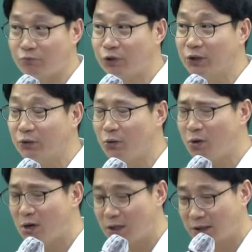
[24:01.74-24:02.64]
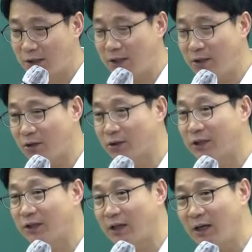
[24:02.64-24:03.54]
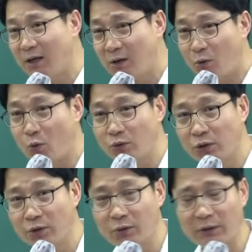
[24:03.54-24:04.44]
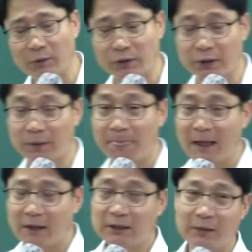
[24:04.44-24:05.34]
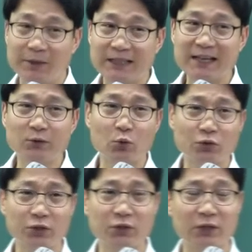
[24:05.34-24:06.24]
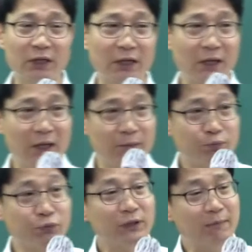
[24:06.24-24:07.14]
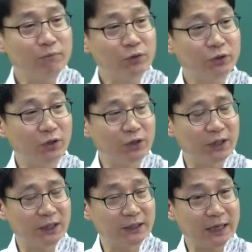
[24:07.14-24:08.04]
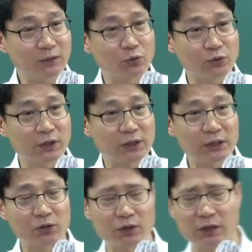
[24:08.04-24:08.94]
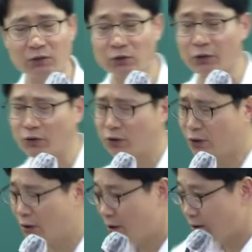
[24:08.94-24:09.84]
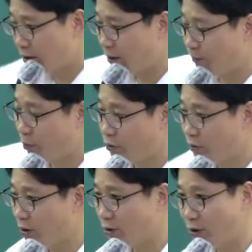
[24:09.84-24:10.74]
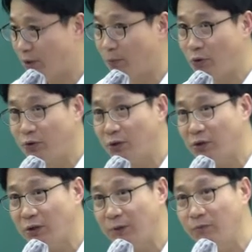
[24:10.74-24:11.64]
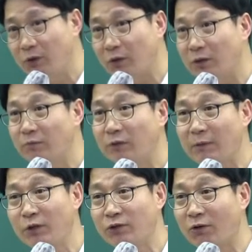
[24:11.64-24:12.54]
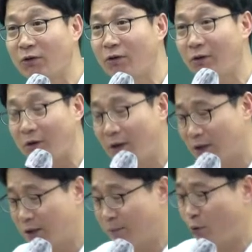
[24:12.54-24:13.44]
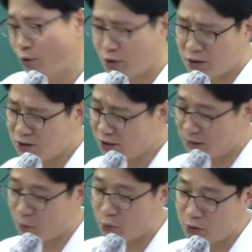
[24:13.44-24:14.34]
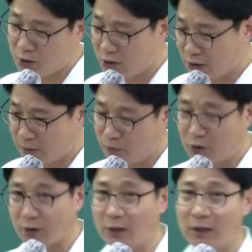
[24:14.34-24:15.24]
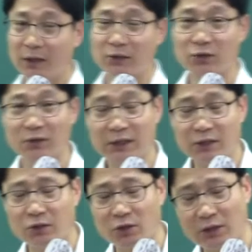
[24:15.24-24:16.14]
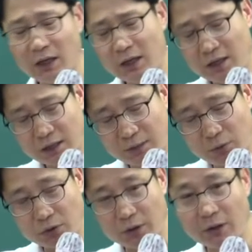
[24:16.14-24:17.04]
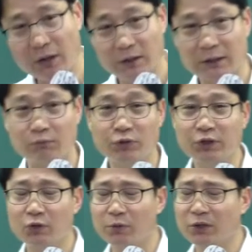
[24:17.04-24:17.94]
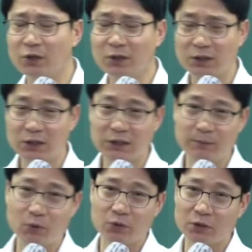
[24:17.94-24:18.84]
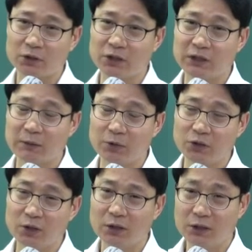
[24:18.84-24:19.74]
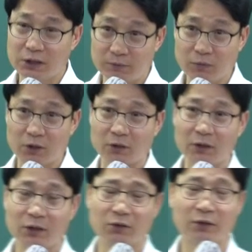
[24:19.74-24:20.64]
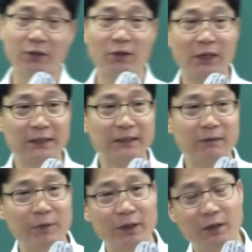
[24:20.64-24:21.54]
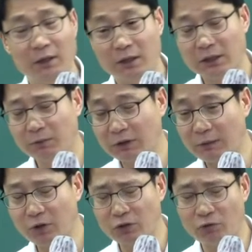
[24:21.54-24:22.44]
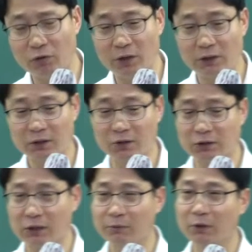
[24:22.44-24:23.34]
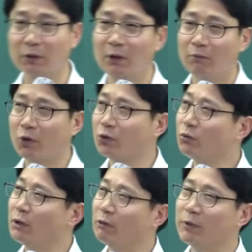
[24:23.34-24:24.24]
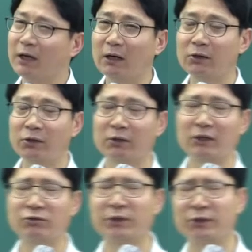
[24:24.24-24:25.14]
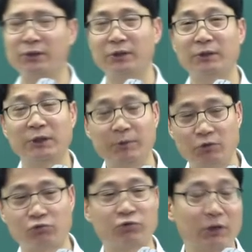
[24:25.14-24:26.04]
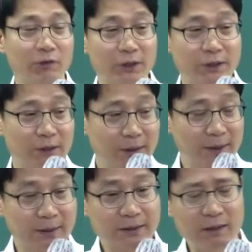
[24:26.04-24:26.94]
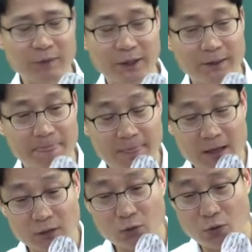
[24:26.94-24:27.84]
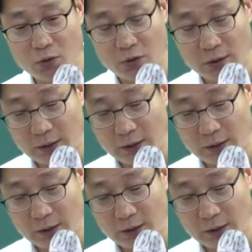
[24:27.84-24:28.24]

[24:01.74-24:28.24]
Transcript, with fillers: 무신고 7년. 기타 5년이고 나머지. 그 다음에 상속증여세나 부담부증여시 양도세 제척기간 어떻게였어요? 15년, 15년, 10년. 리듬 타면서 15년, 15년, 10년. 그래서 사기쳤다 15년. 자 무신고 몇 년? 15년. 기타 몇 년? 10년. 이렇게요. 그 다음에 리듬을 타면서 외워야지. 그렇지 않으면 머리로 하려면 헷갈려요. 이거 나중에 이거. 입에서 툭 튀어나와야지. 그 다음에 또